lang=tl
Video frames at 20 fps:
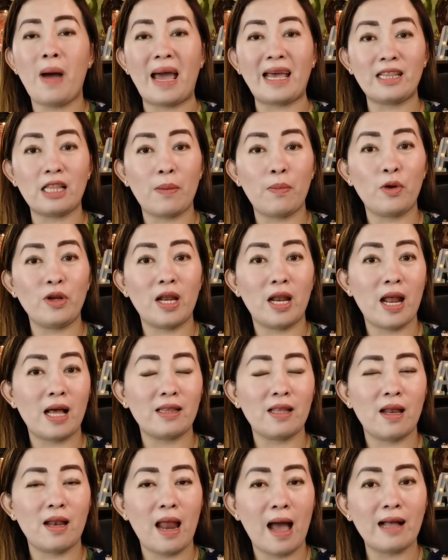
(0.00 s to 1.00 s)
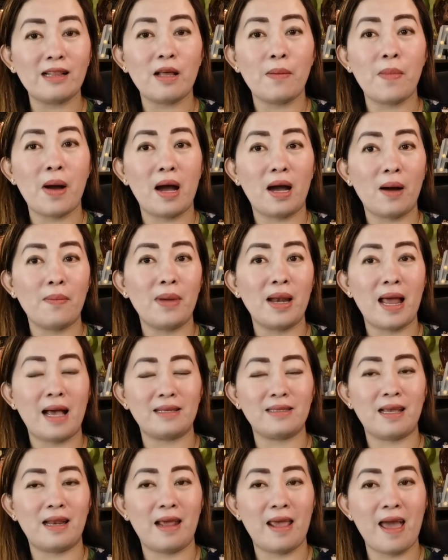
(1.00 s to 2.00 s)
maitaboy na natin lahat ang mga
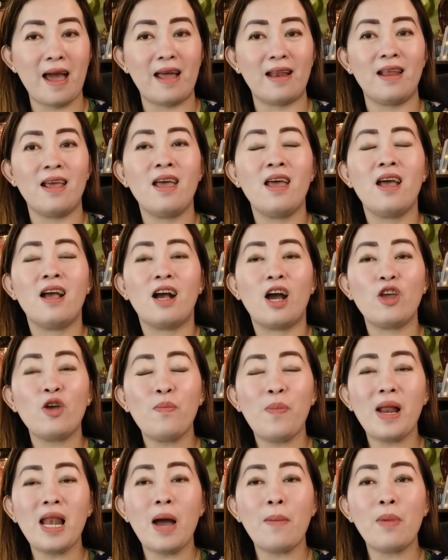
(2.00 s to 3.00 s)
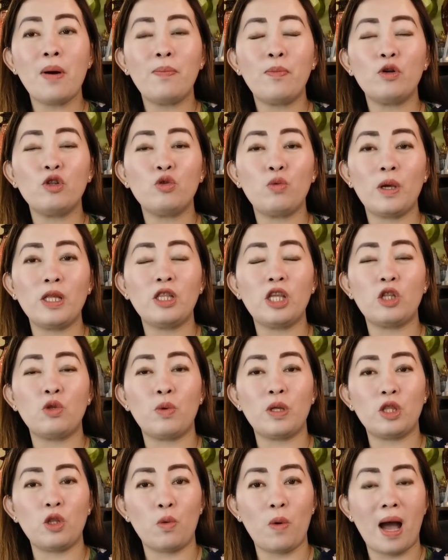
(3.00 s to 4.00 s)
kamalasan na yan. Ngayon pa lamang po
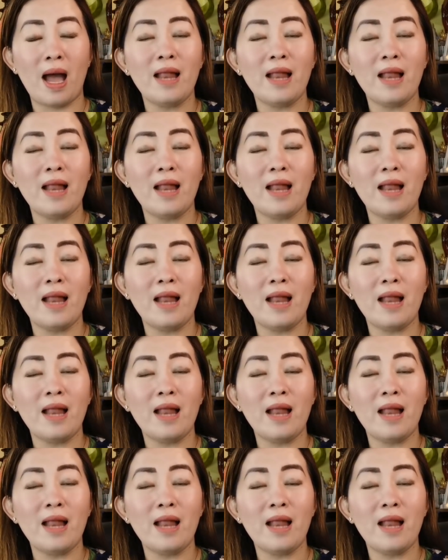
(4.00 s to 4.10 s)
2021,